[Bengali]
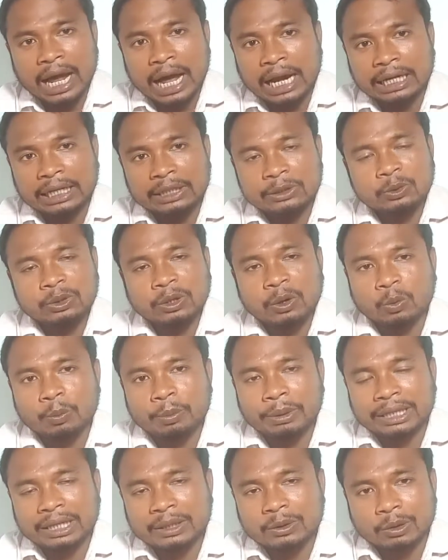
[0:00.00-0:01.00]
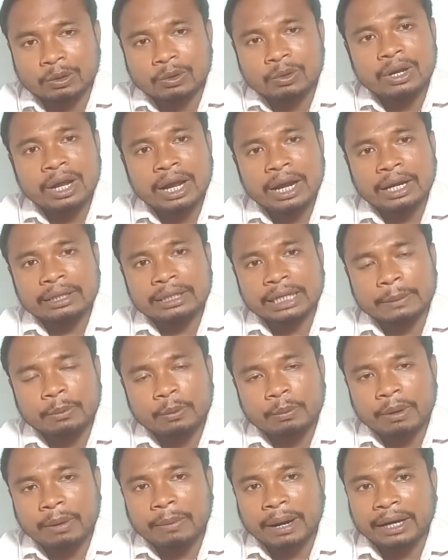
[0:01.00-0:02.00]
আর এই দুটো উপাদান হলো
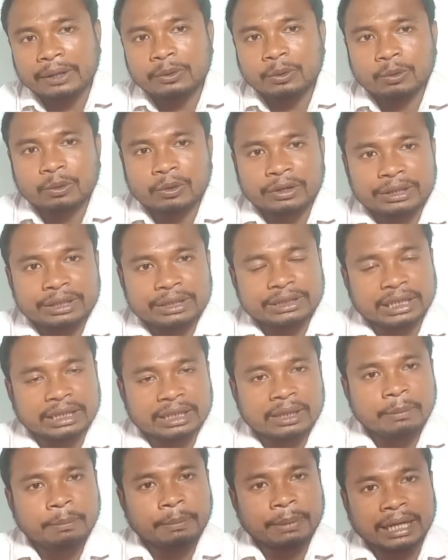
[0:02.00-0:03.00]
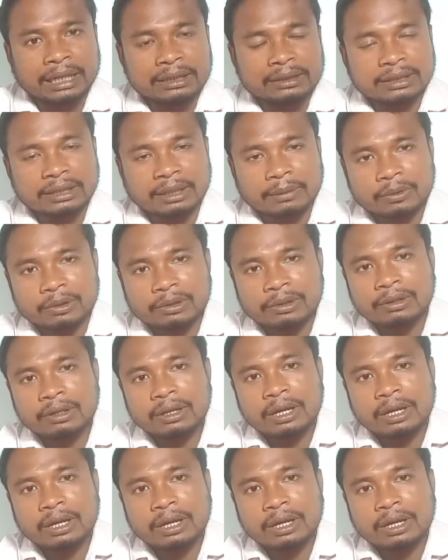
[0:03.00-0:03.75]
নেপোপাম হাইড্রোক্লোরাইডের সাথে প্যারাসিটামল